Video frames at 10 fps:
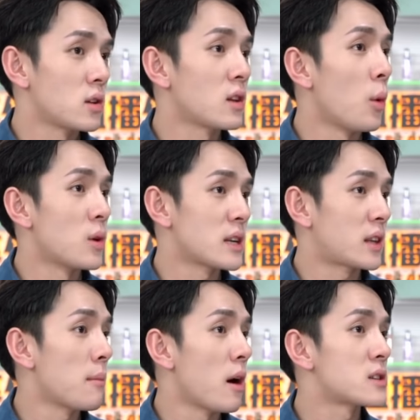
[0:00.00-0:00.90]
真的，我
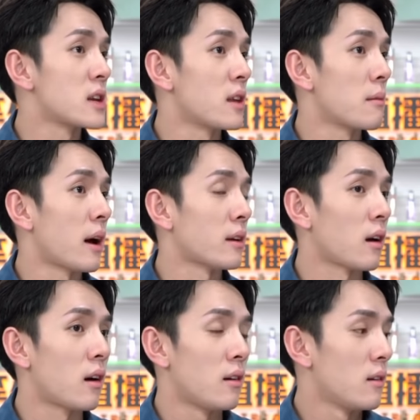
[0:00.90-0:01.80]
在天猫旗舰店买
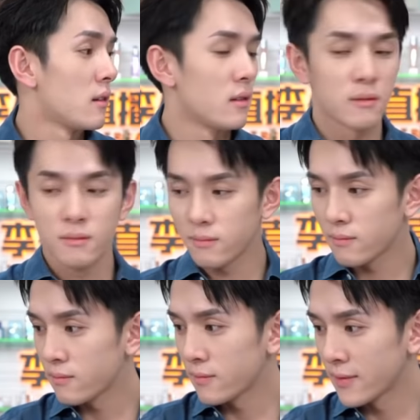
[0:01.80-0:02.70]
的。嗯，谢
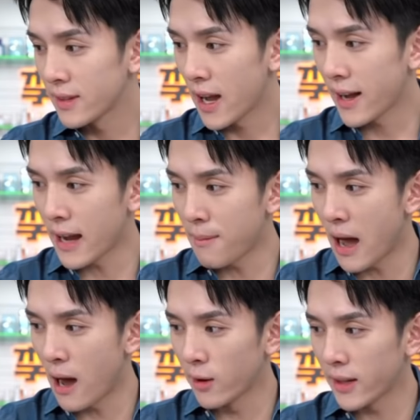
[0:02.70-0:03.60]
谢，谢谢你。好
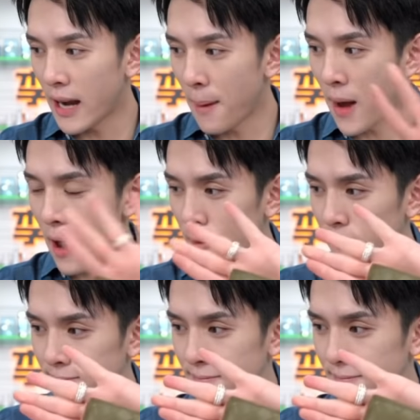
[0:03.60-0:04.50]
看吗？我的卡包。
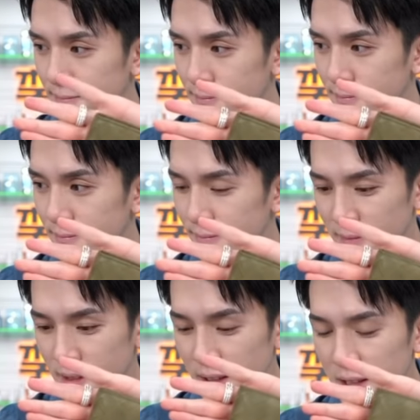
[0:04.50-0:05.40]
B V，谢
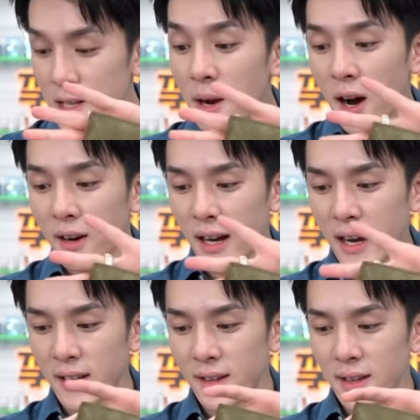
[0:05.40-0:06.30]
谢。是不是很好
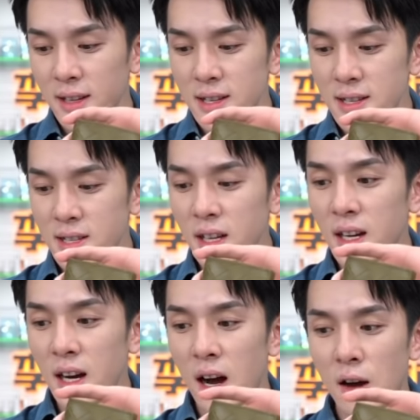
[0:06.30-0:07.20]
看？是。这
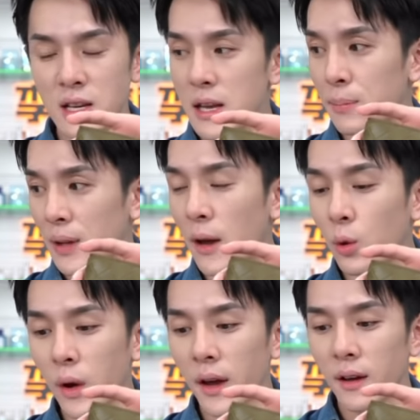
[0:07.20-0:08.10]
个好像也不
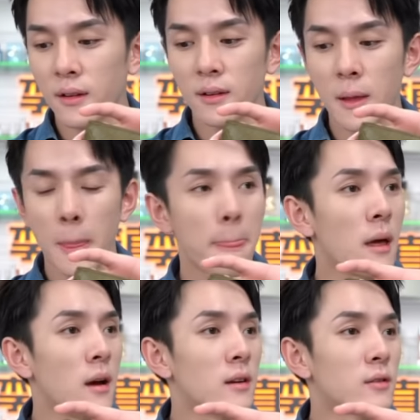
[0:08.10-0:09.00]
太贵，
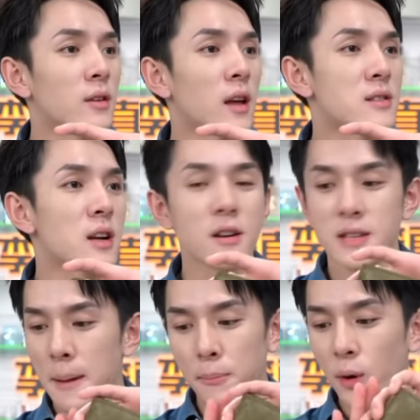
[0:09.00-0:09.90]
对的，这个
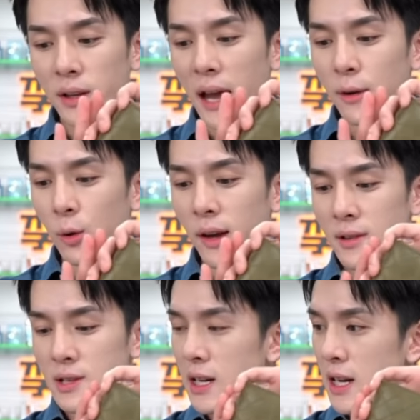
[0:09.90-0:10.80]
好像也不会太
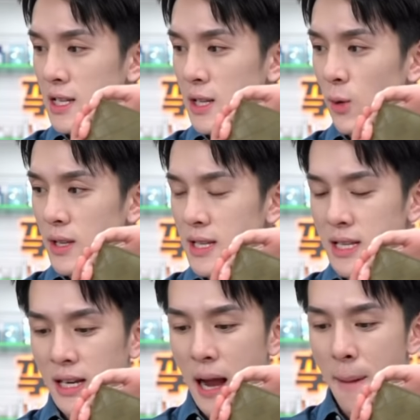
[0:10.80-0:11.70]
贵。这个是我自
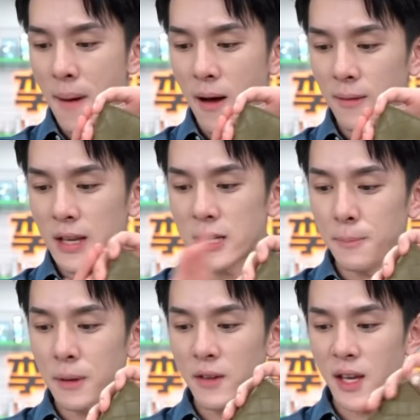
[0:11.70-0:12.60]
己的卡包，也
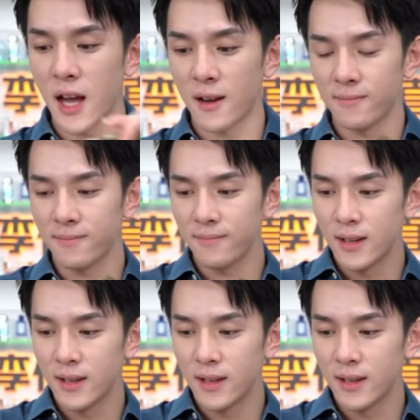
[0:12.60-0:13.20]
是 B V 的。